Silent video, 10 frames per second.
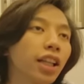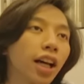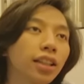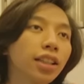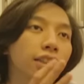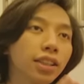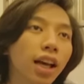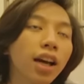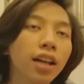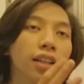dari kata-kata
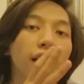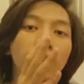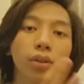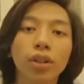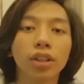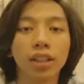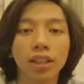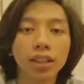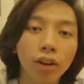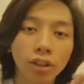sa dan ur
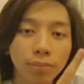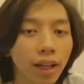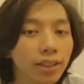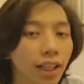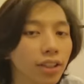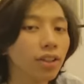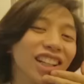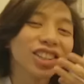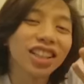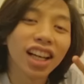jadi lo harus makan sayur
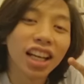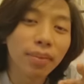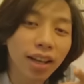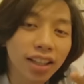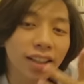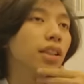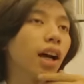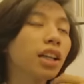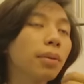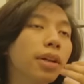terus yang kelima nih
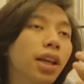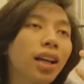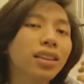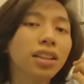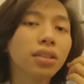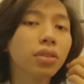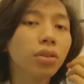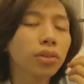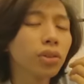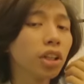jangan kebanyakan tidur
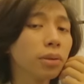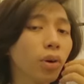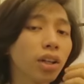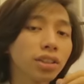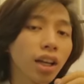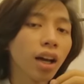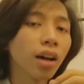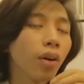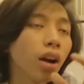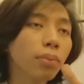waktu lagi
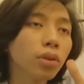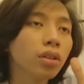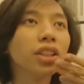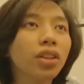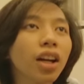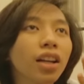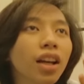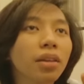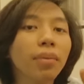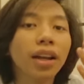puasa walaupun tidur
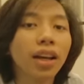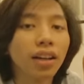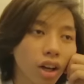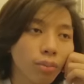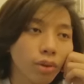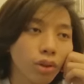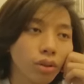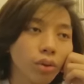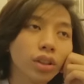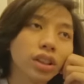adalah ibadah kalau
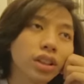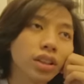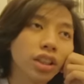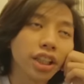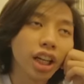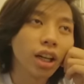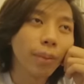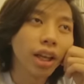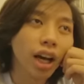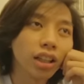menurut gue sih ya jangan
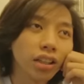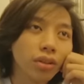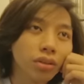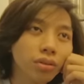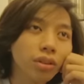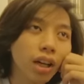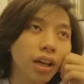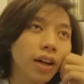kebanyakan tidur juga